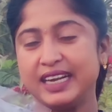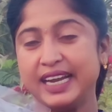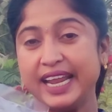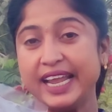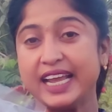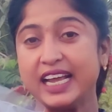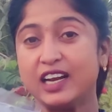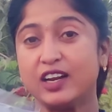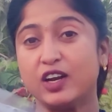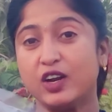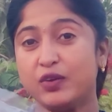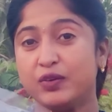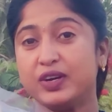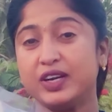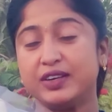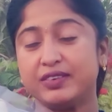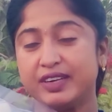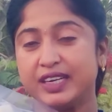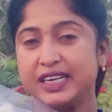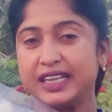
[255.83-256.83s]
గ్రే కలర్లో
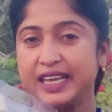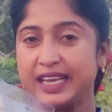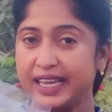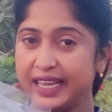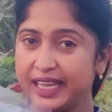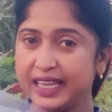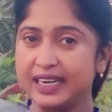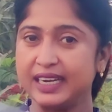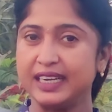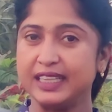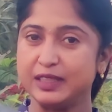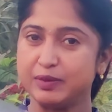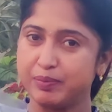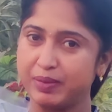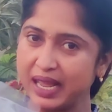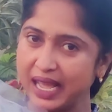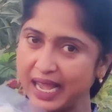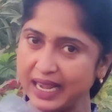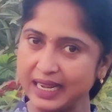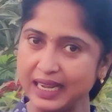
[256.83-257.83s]
ఉన్నటువంటి హెయిర్ అనేది
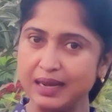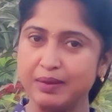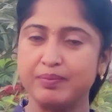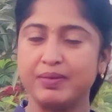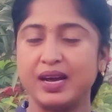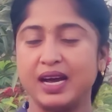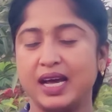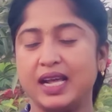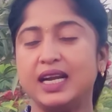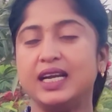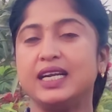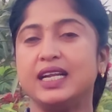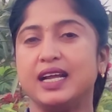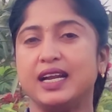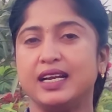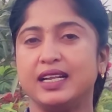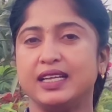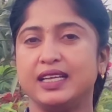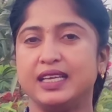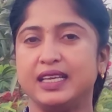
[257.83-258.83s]
బ్లాక్గా
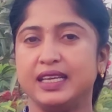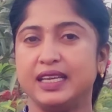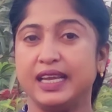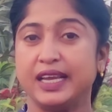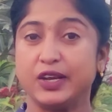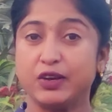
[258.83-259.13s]
మారటానికి